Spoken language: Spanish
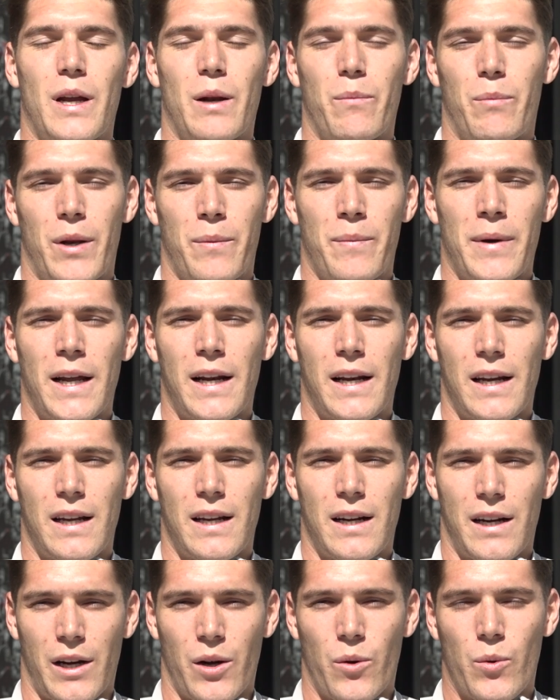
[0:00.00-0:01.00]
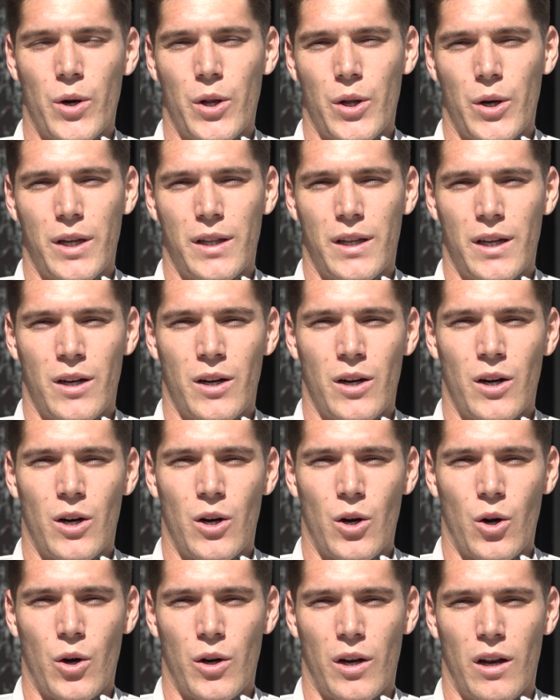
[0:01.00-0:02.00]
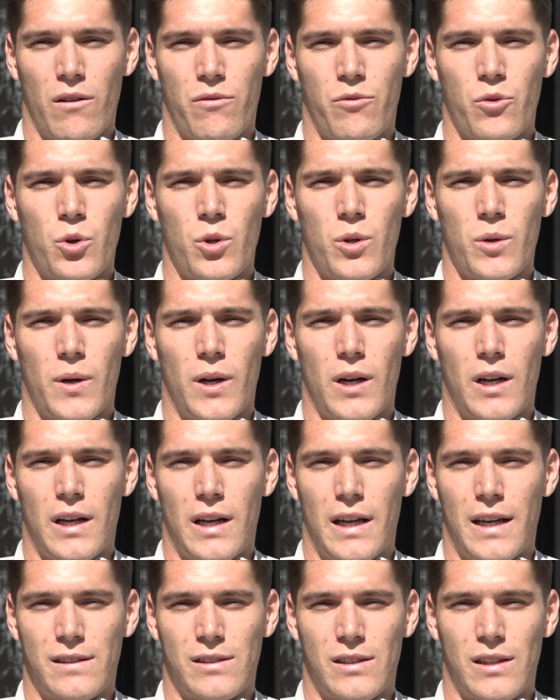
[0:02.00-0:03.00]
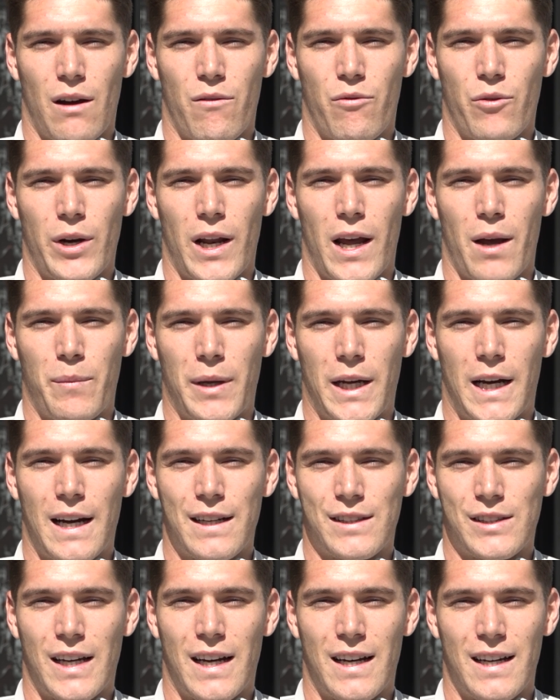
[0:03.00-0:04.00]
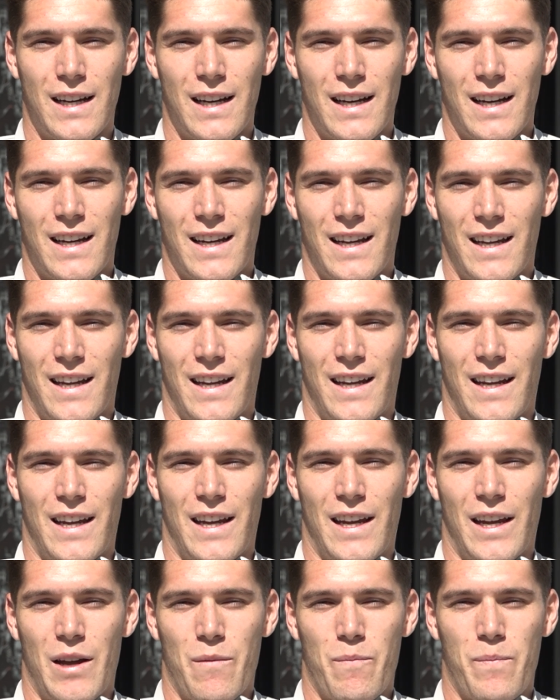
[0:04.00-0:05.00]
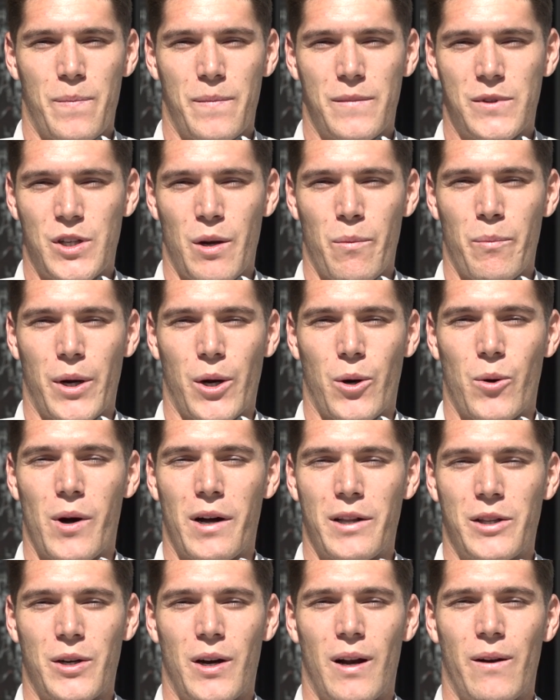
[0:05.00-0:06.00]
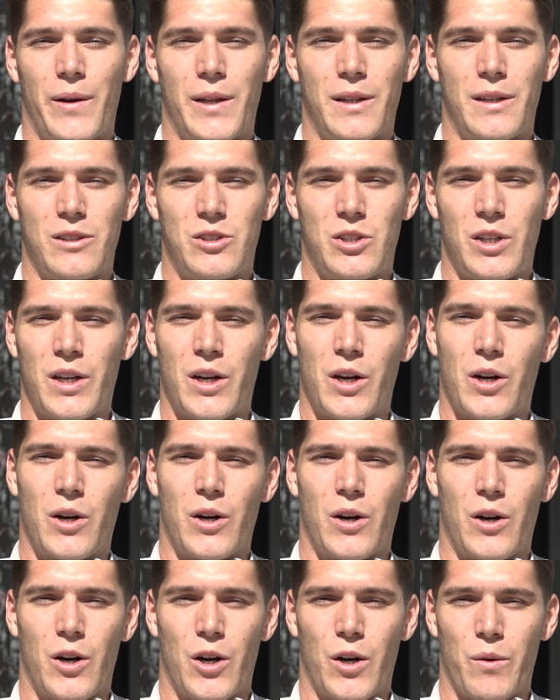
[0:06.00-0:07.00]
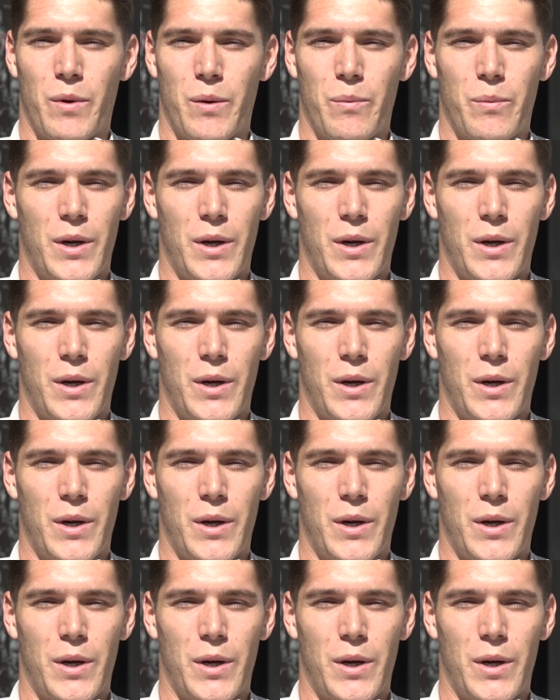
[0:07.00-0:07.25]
El primer recuerdo que tengo con el fútbol es afuera de mi casa, eh, siempre jugando al 25 con mi